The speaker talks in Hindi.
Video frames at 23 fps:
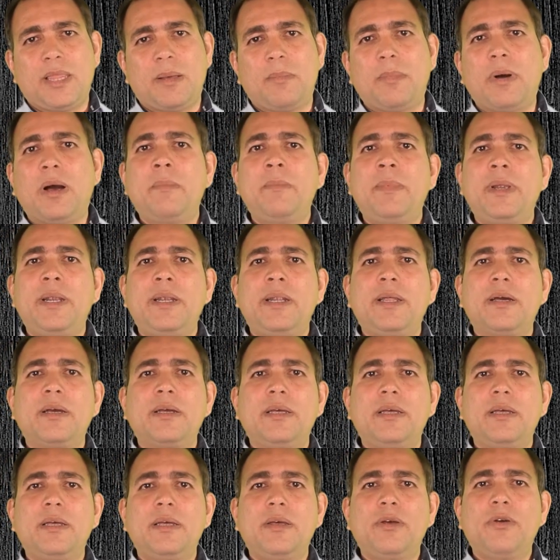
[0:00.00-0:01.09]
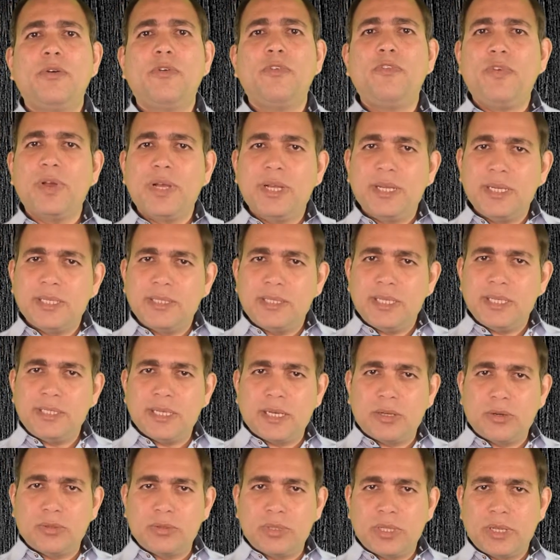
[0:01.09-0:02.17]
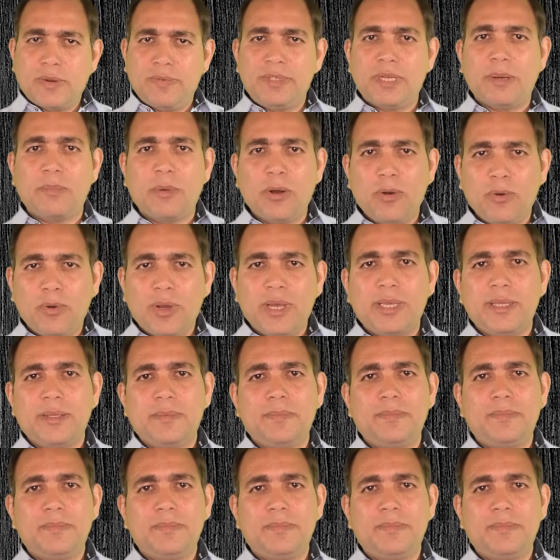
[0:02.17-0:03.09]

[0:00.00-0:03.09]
तमाम मेंढक फिक्र से चारों तरफ जमा हो गए